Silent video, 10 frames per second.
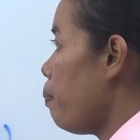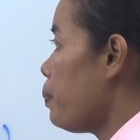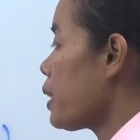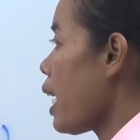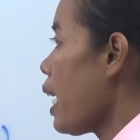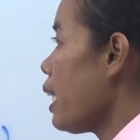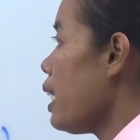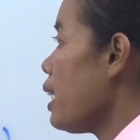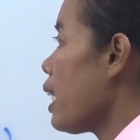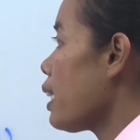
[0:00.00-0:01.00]
sạ
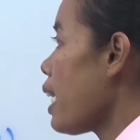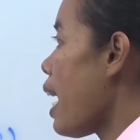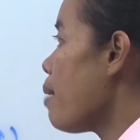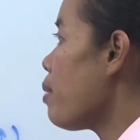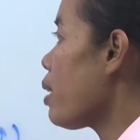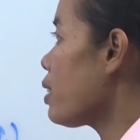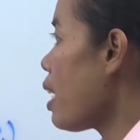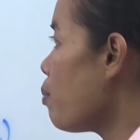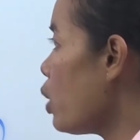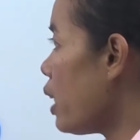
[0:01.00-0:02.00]
nơi kháng đá mà
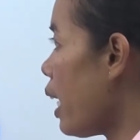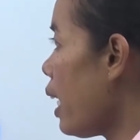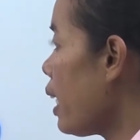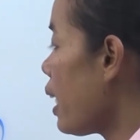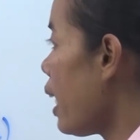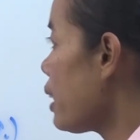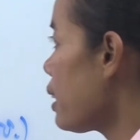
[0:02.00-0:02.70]
sạ mùi ná cái nào